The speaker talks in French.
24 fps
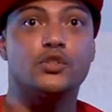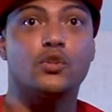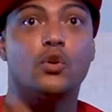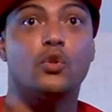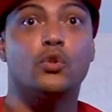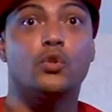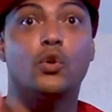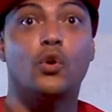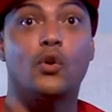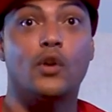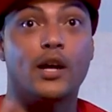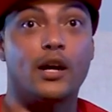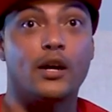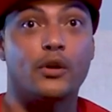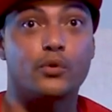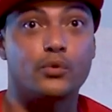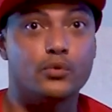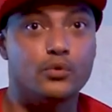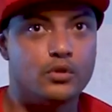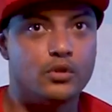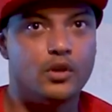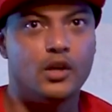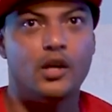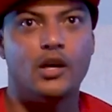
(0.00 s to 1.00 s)
gens dans la
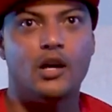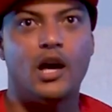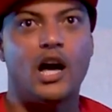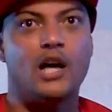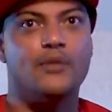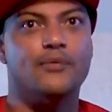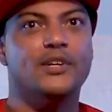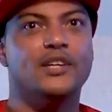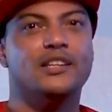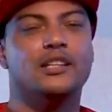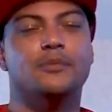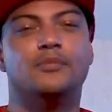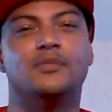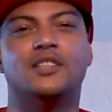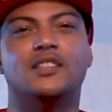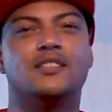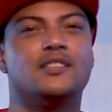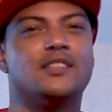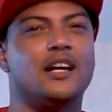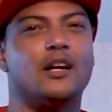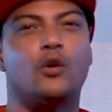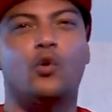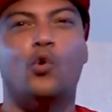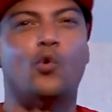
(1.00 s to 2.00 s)
rue avec des petites
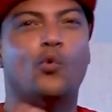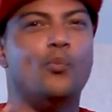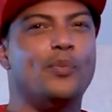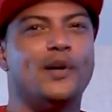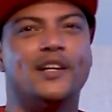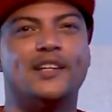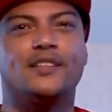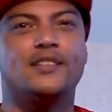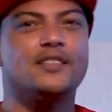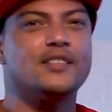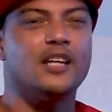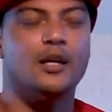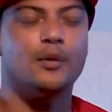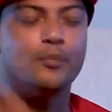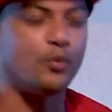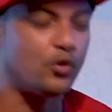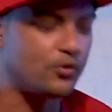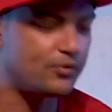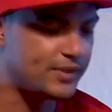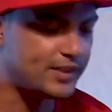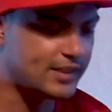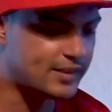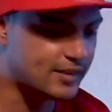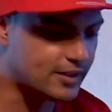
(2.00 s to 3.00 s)
acrobaties
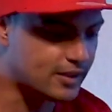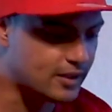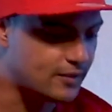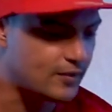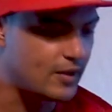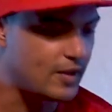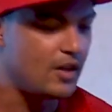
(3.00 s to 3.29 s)
improvisées.